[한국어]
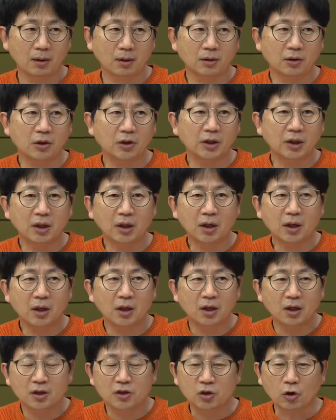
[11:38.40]
그러니까
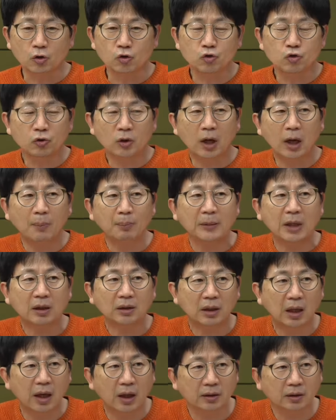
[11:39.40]
전주가
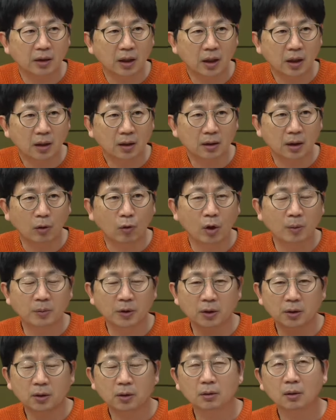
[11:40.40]
함락당한다라고 네.
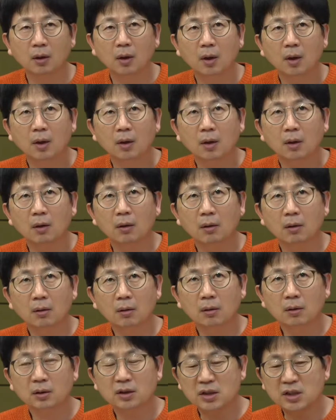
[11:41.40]
하면은
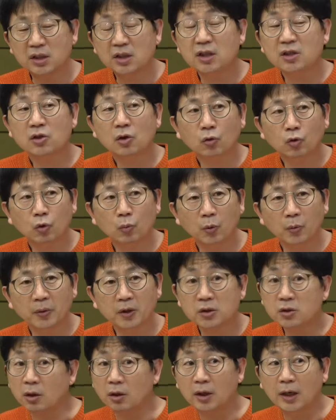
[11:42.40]
어 지리적으로 보면
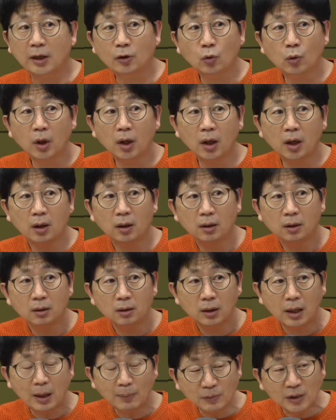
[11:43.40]
전라도가
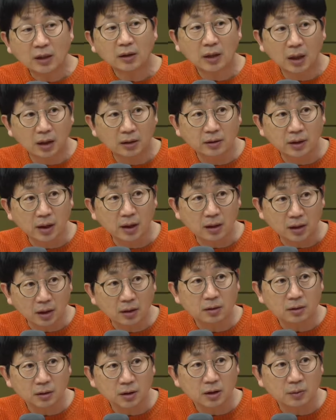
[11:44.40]

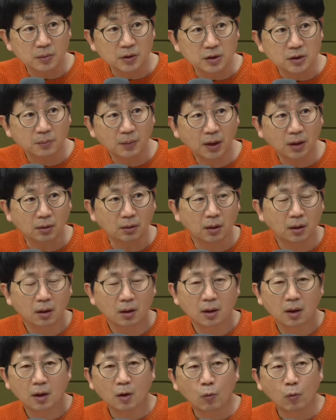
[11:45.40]
함락당한다라는 느낌이지만 예, 예.